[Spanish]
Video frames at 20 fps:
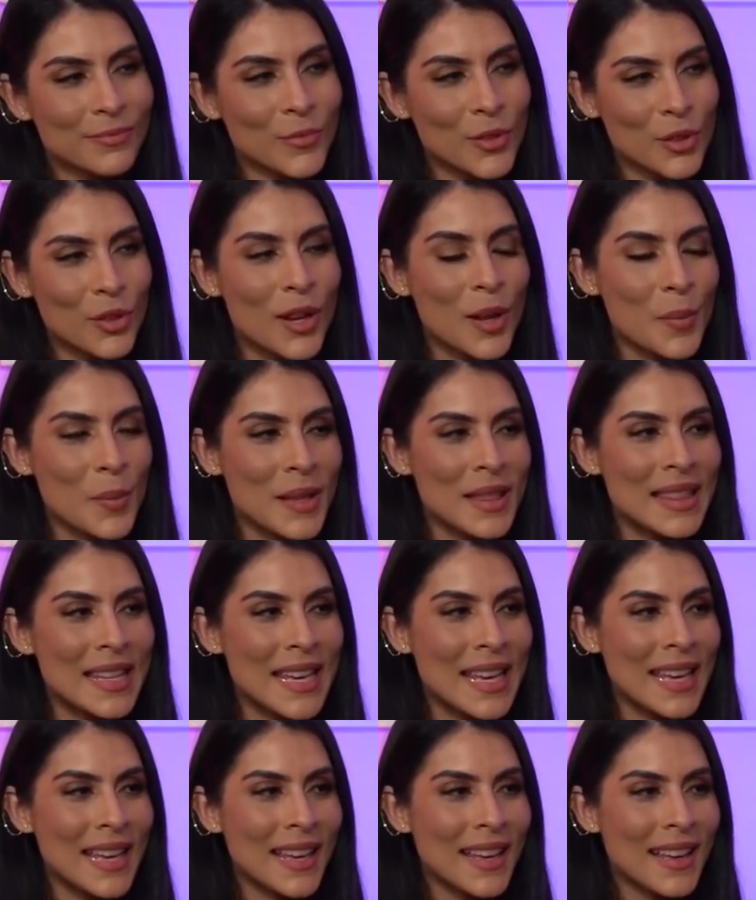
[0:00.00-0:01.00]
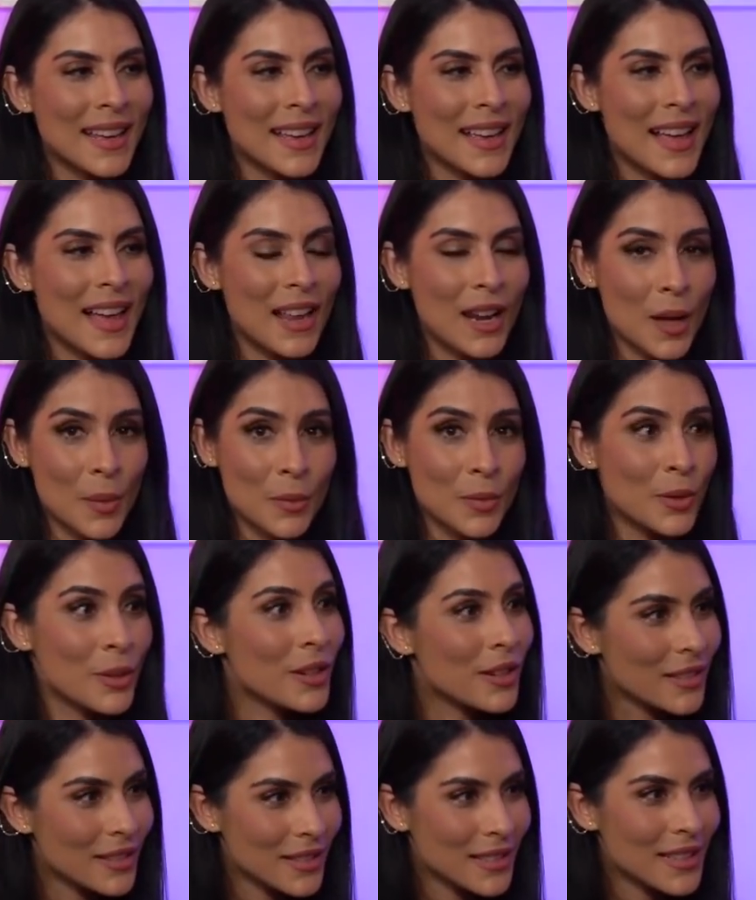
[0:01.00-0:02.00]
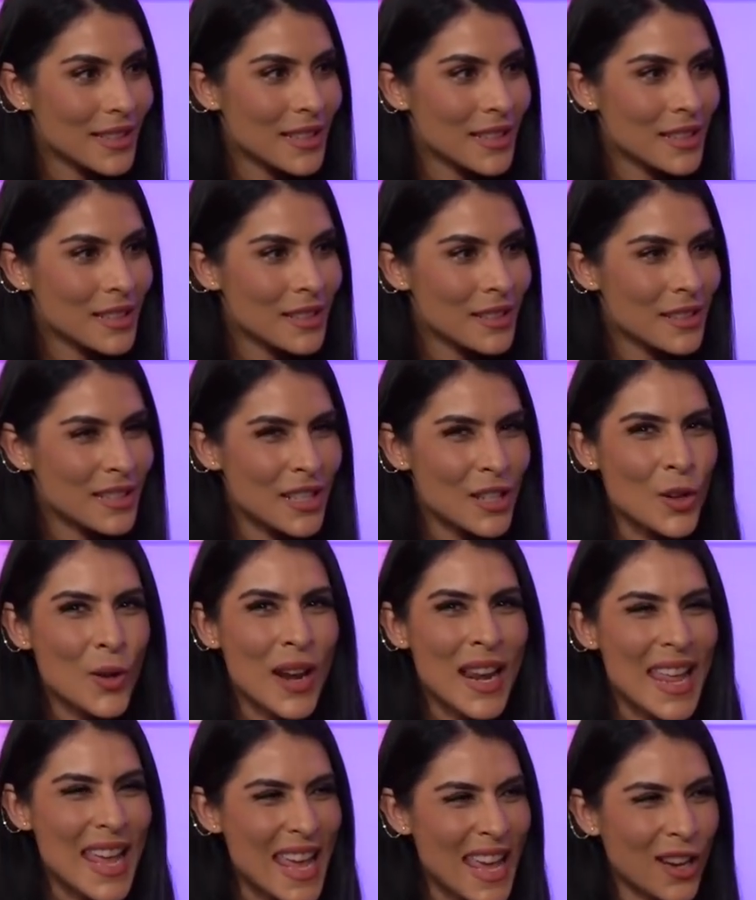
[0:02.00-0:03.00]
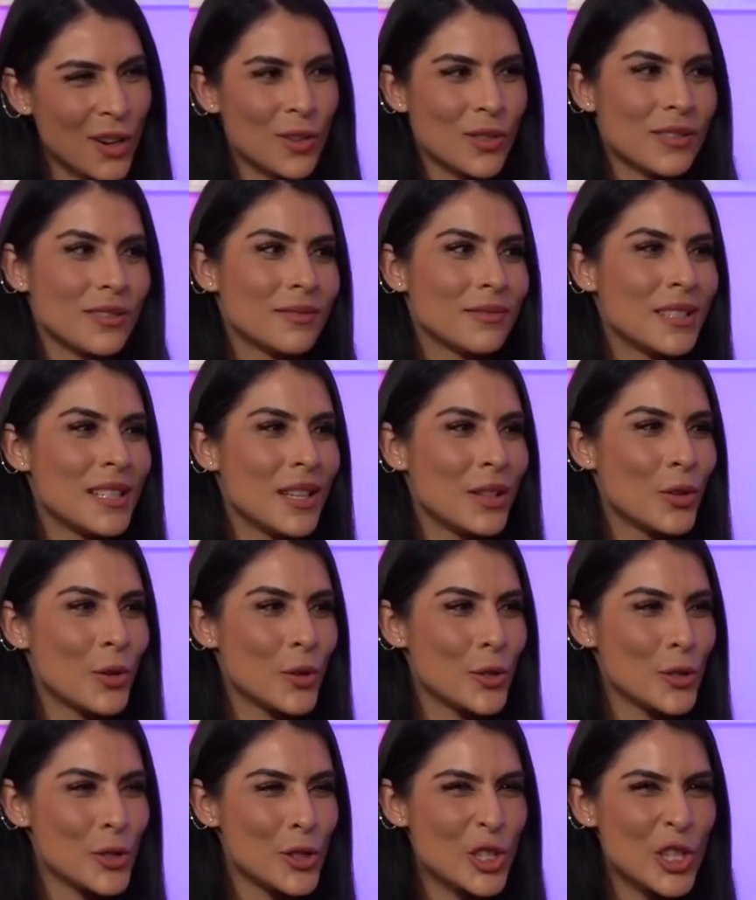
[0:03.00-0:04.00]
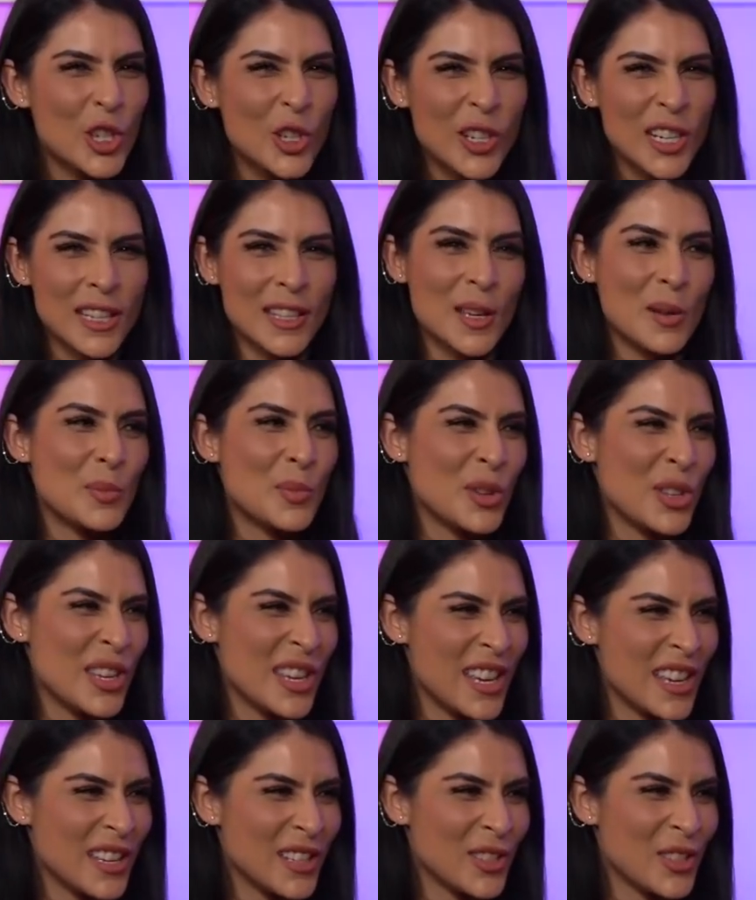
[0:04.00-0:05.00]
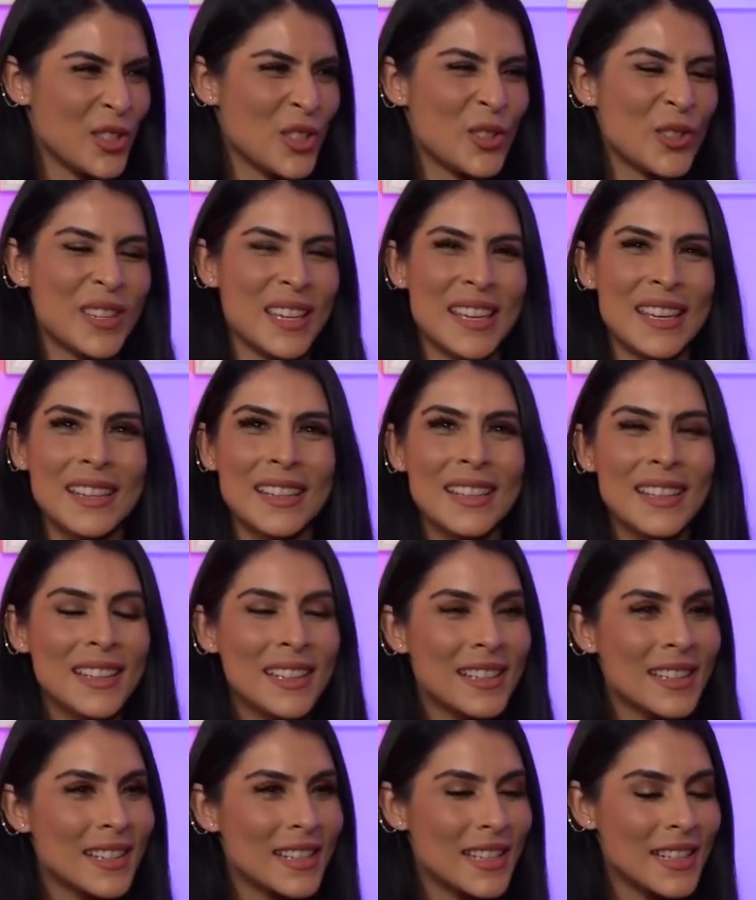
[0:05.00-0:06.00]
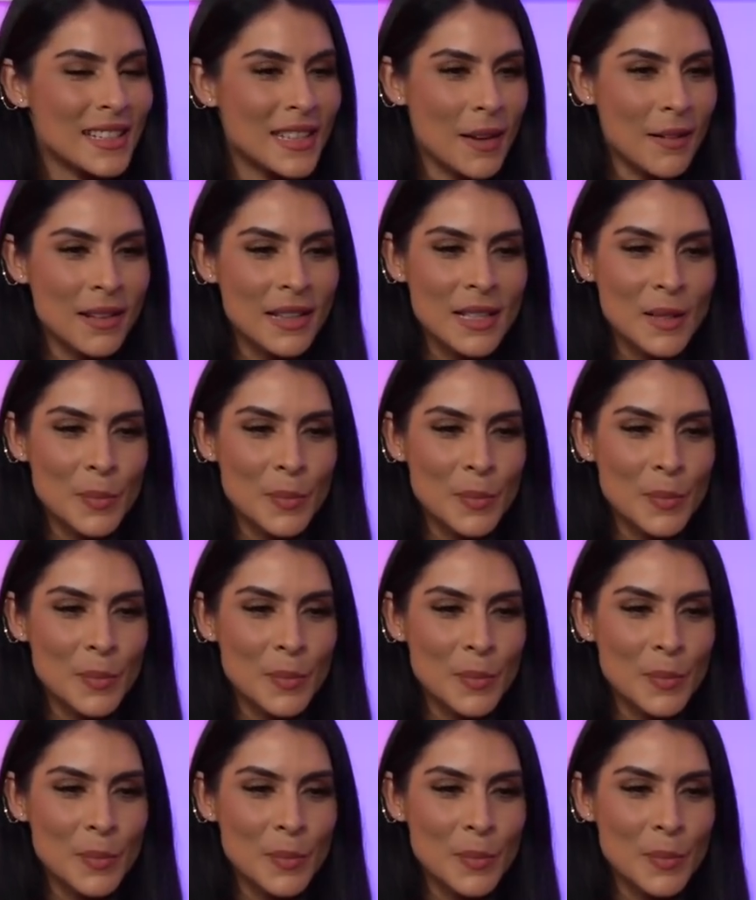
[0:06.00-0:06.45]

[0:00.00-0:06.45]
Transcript: No solamente al amor, sino al ego. Diciendo, yo que te apoyé, yo que estaba